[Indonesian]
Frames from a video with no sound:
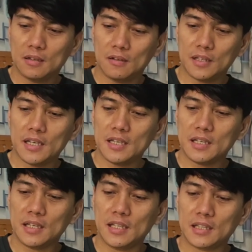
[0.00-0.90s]

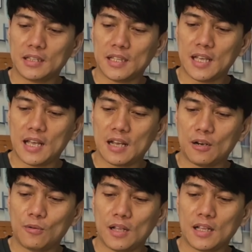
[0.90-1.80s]
Oke, kita
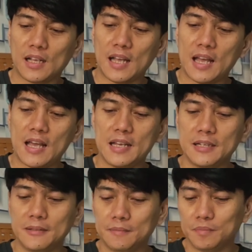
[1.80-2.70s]

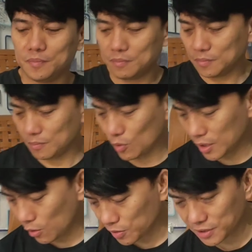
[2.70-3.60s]
keluarkan
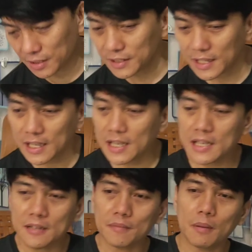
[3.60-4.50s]
body
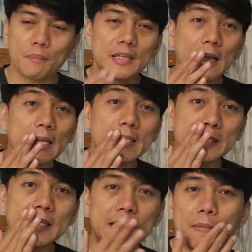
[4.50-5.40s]
lotionnya biar
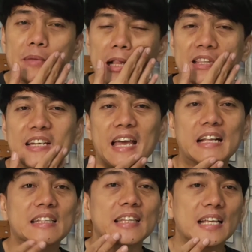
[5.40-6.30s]
licin ya, biar tidak
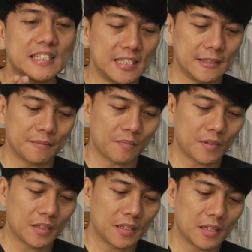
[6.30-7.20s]
iritasi
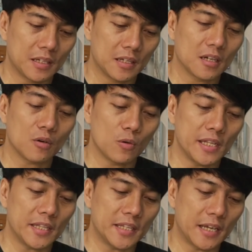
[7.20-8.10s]
ke
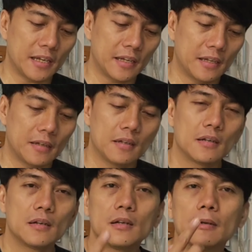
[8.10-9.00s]
kulitnya.
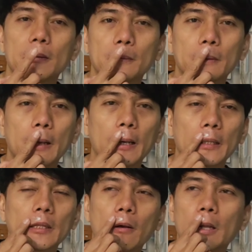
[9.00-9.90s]
Nah,
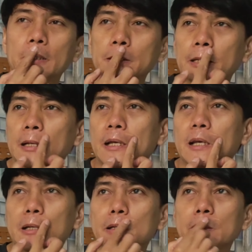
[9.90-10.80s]
kita
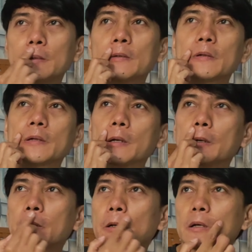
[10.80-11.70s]
oleskan
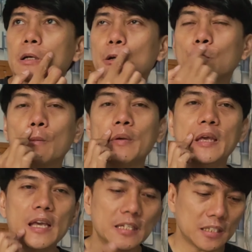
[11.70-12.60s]
ke
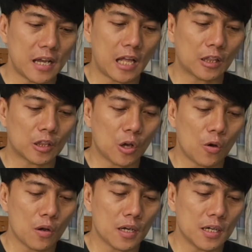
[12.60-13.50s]
kumis
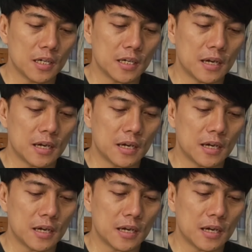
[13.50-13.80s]
atau ke